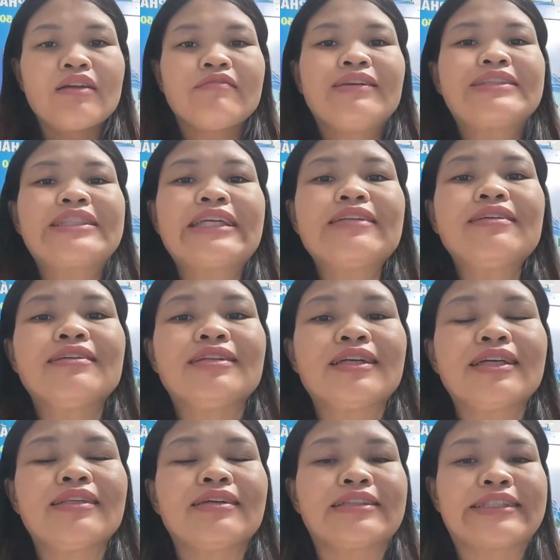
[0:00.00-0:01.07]
và chính từ những
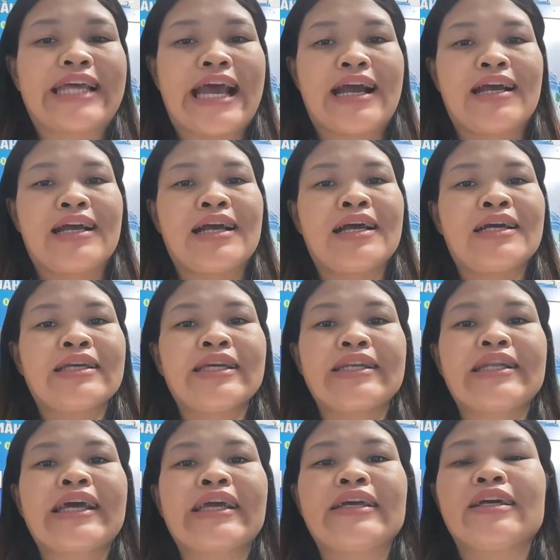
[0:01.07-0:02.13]
cái thực trạng à, hiện
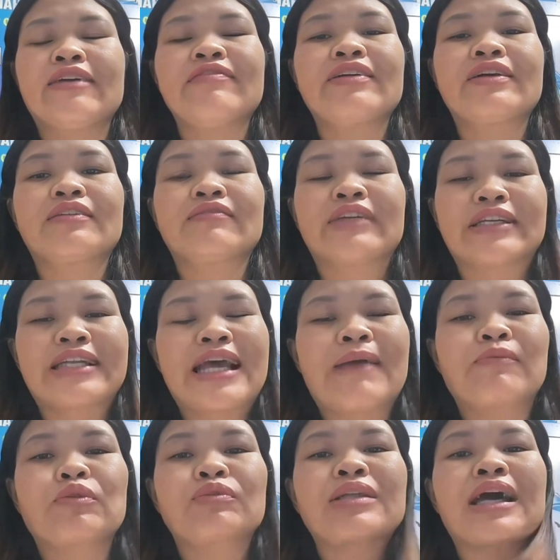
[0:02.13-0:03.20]
nay ở Việt
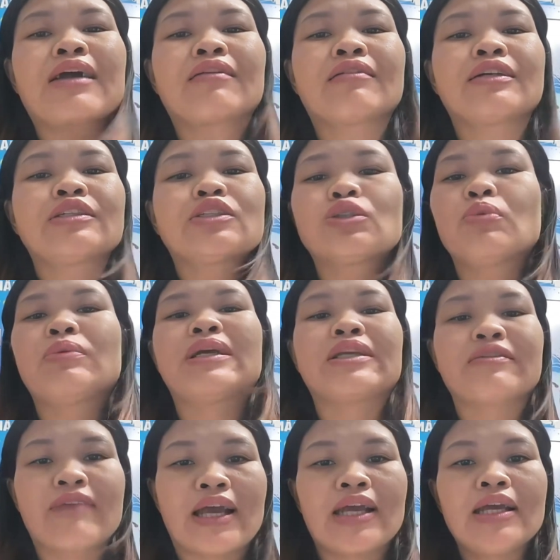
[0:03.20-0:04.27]
Nam chúng ta nói chung là
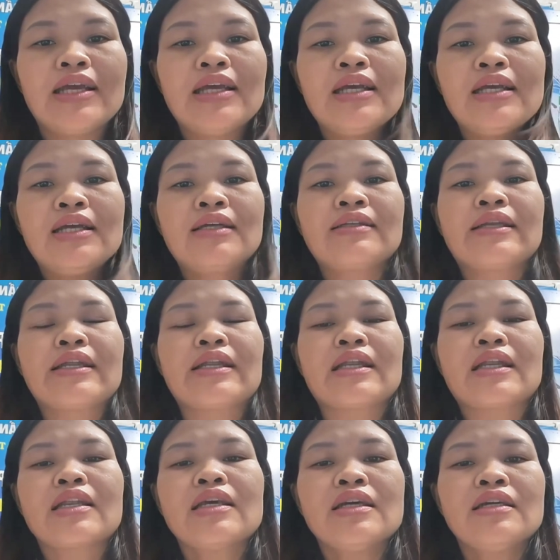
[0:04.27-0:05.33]
như vậy
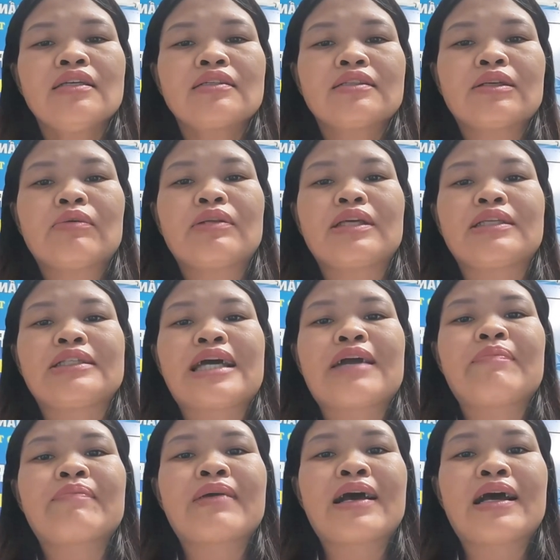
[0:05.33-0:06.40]
nên trong cái thời
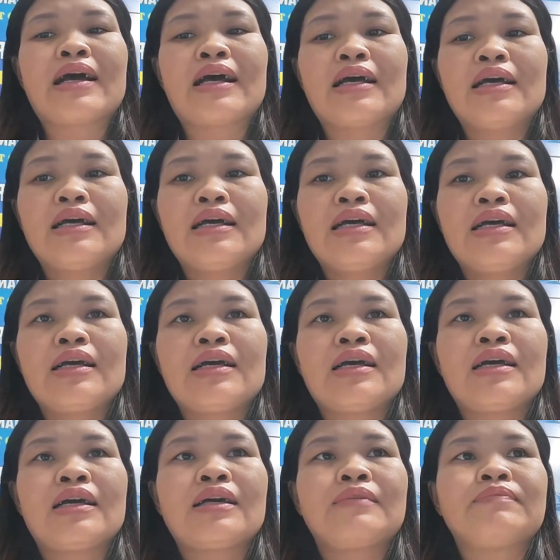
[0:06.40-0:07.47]
gian mà
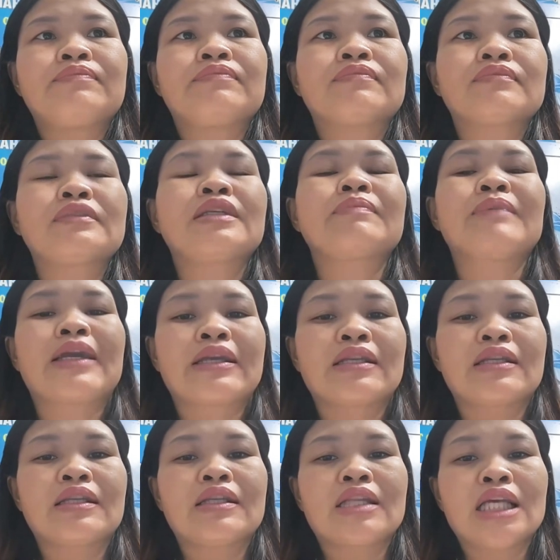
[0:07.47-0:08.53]
à, dịch bệnh
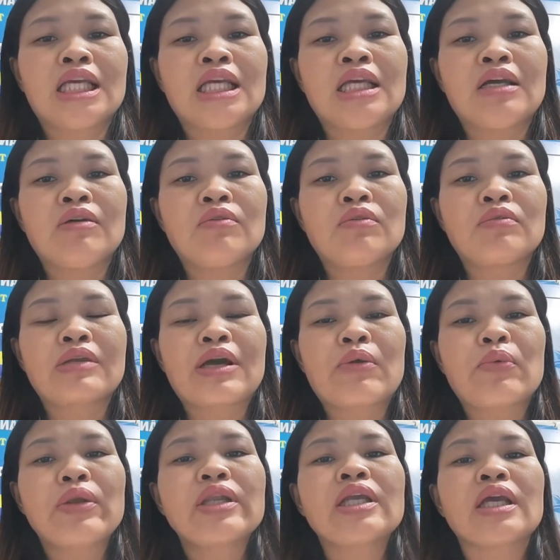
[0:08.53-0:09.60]
thì Hồng cũng đã
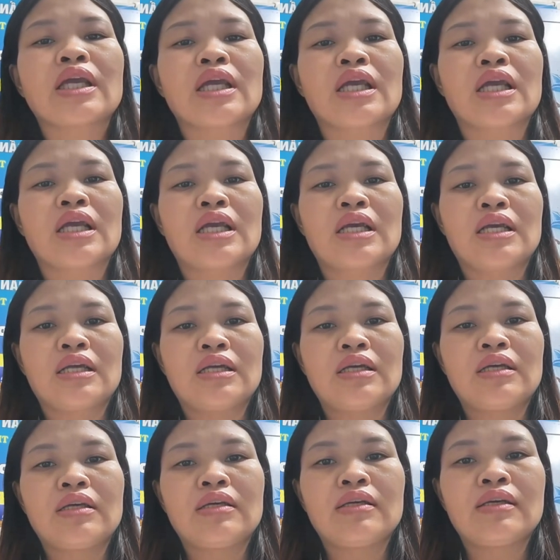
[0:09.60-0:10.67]
quyết định
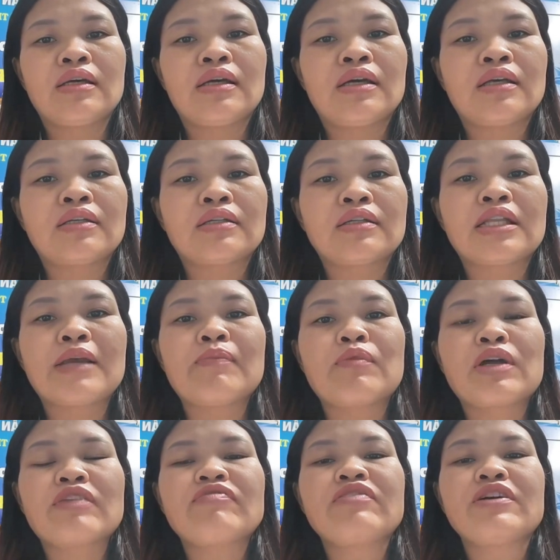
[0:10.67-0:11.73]
à, tìm một
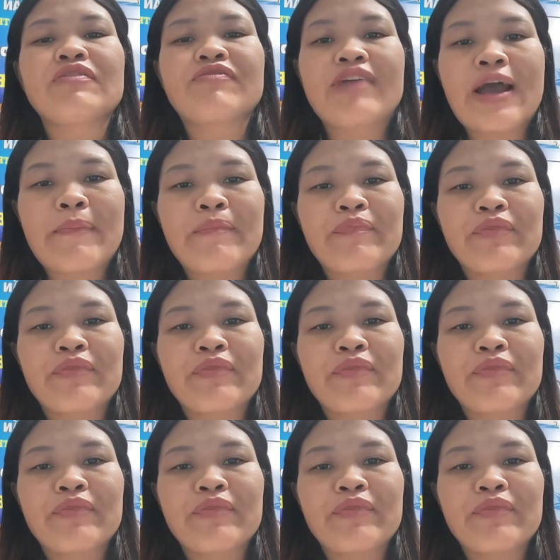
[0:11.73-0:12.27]
cái phương pháp